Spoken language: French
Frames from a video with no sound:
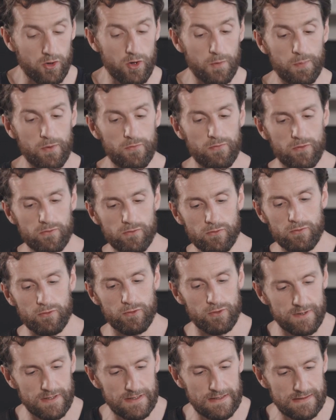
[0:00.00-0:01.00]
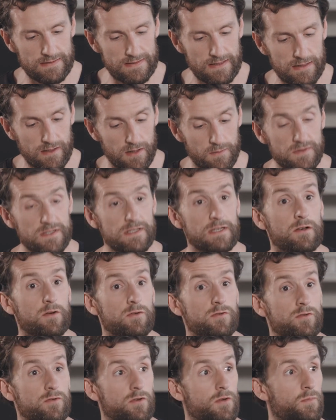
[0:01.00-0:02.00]
que pouvons-nous utiliser comme
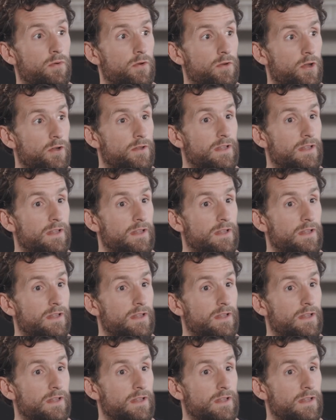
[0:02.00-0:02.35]
silencieux pour